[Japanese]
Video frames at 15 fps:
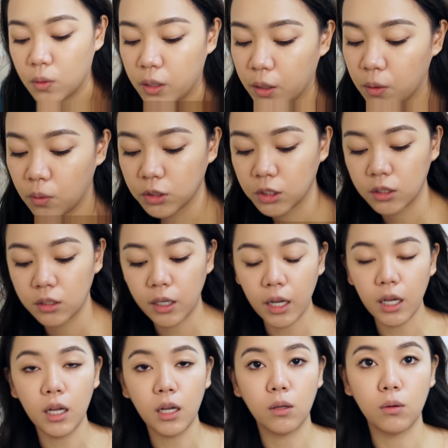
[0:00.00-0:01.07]
これいこう
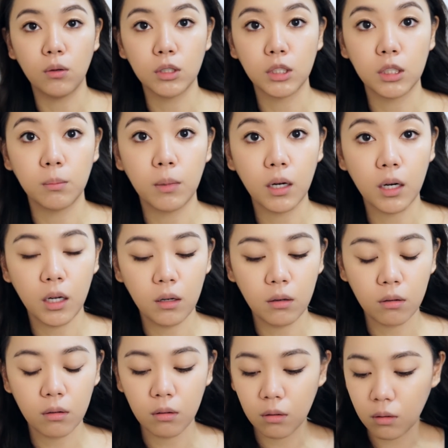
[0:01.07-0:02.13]
3の
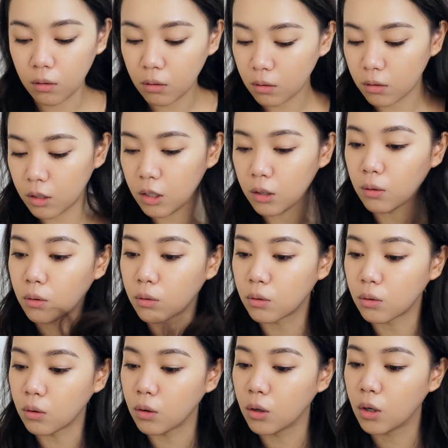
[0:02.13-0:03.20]
シマリンググローディオ
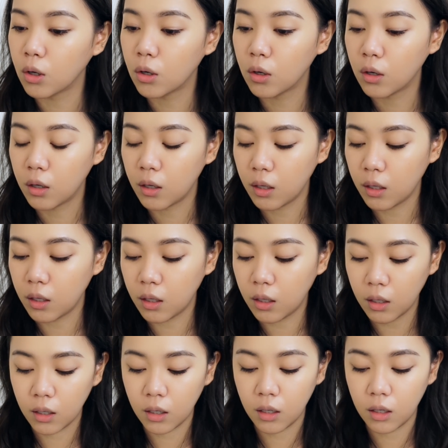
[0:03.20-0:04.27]
の
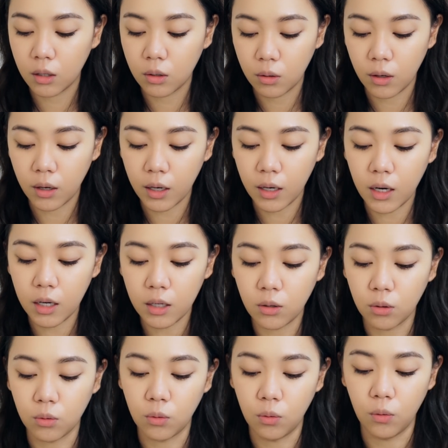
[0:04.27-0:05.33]
えーと
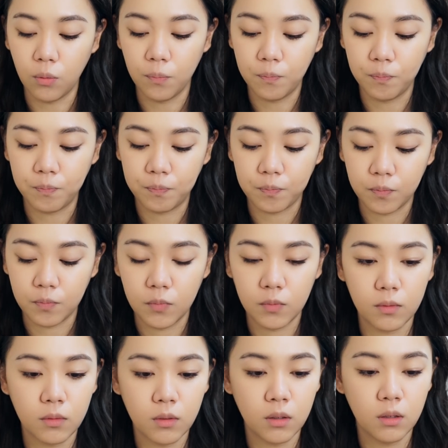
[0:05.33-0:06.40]
ハイライトの方こ
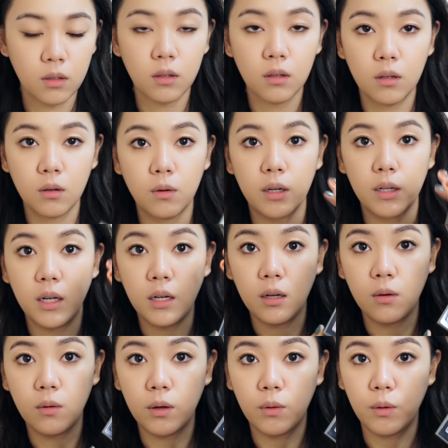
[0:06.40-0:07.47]
れね
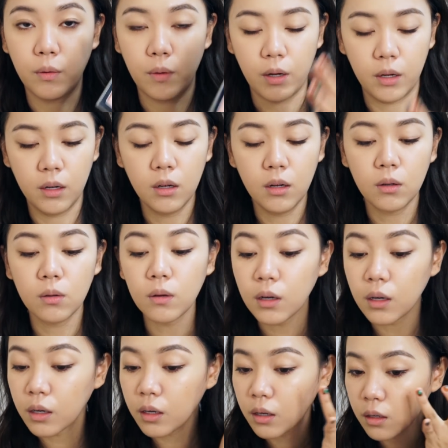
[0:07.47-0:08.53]
これこれこれ
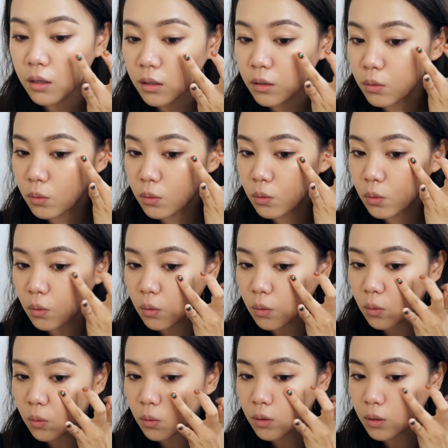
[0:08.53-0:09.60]
ハイライトの
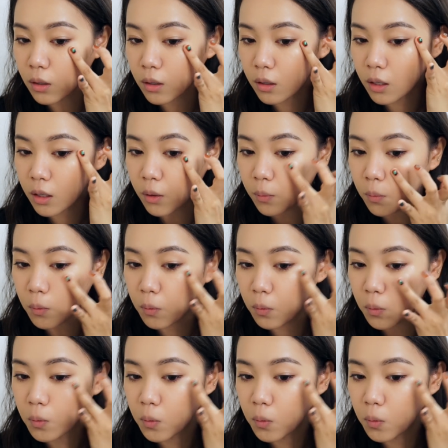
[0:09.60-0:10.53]
方だけを